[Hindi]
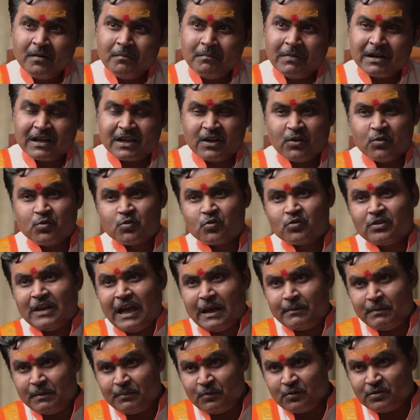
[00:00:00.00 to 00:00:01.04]
बल्कि वो
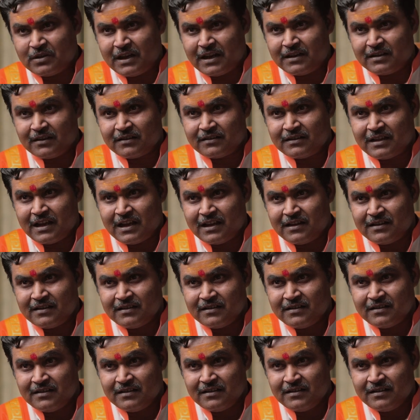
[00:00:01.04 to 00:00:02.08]
नुकसान भी पहुंचा सकता
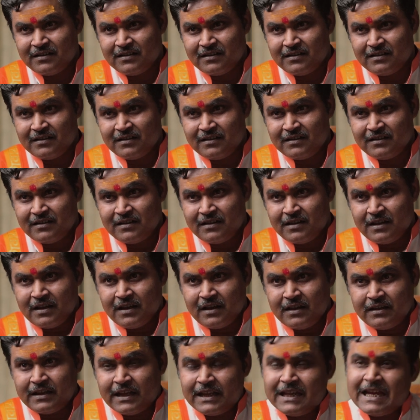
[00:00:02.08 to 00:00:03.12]
है जी
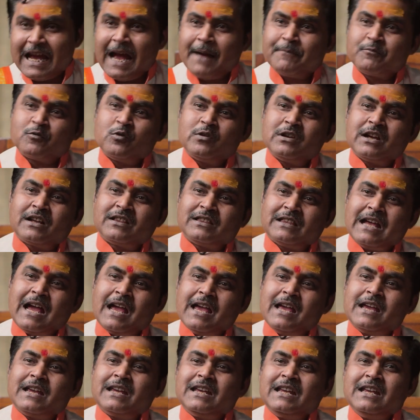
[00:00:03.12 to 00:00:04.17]
यदि आपको लगता
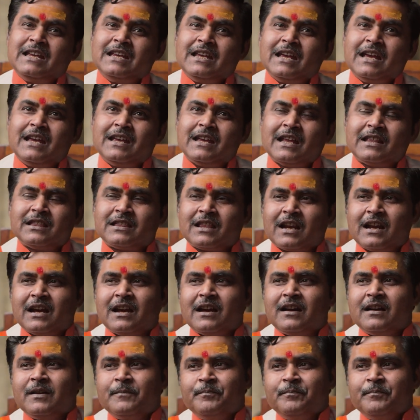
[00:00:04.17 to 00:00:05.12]
है कि ये यंत्र